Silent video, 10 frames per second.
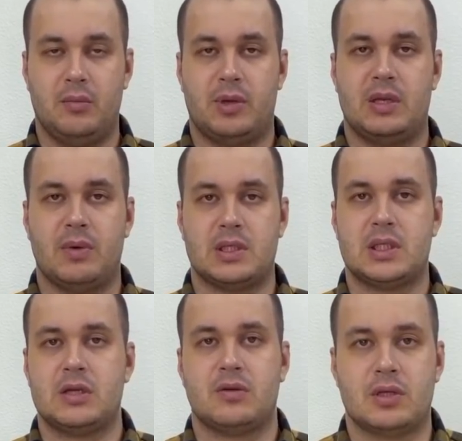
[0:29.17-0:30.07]

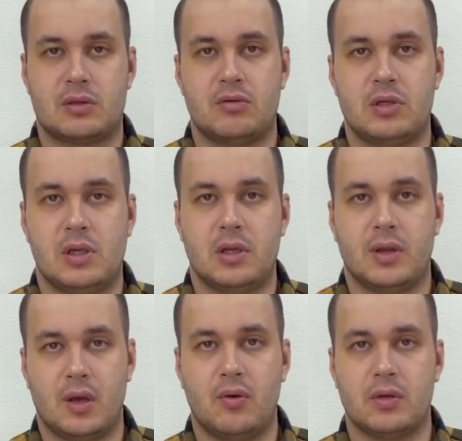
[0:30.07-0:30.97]
продемонстрировать исключительно
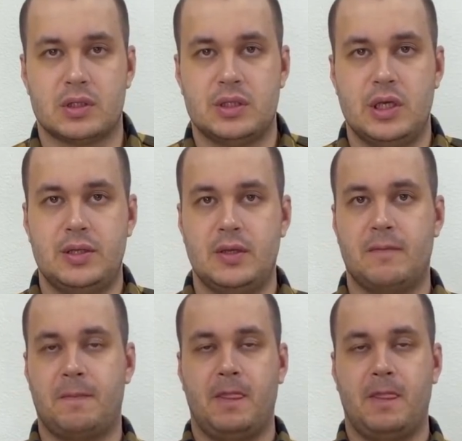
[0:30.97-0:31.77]
на голос дети.